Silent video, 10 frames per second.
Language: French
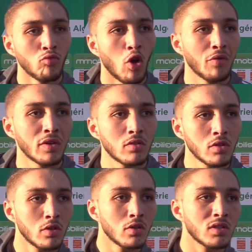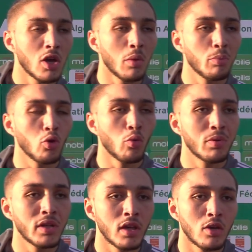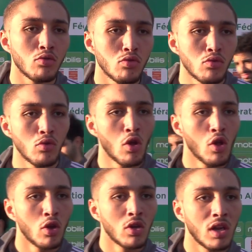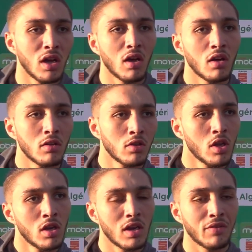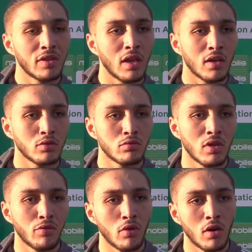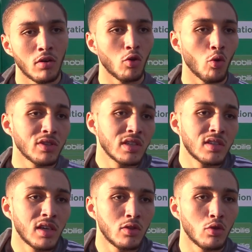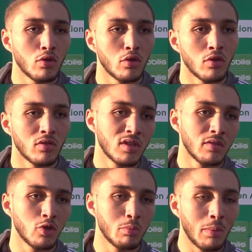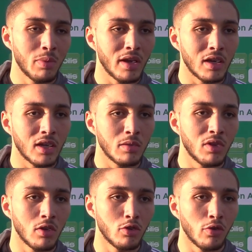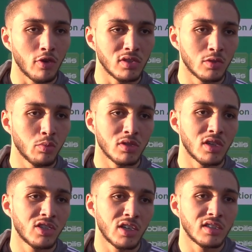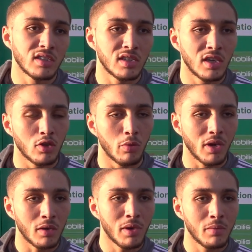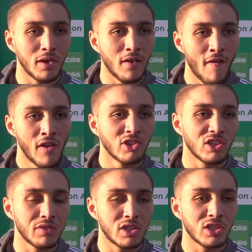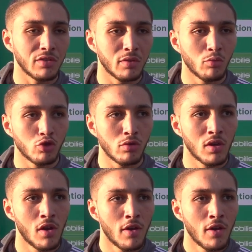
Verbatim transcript: En fait, c'est un peu compliqué où la, fédération, des fois, en gros, ils essayaient de, de m'appeler avec l'équipe de, de, France Ça veut dire qu'ils essayaient tant bien que mal, mais j'avais déjà fait mon choix.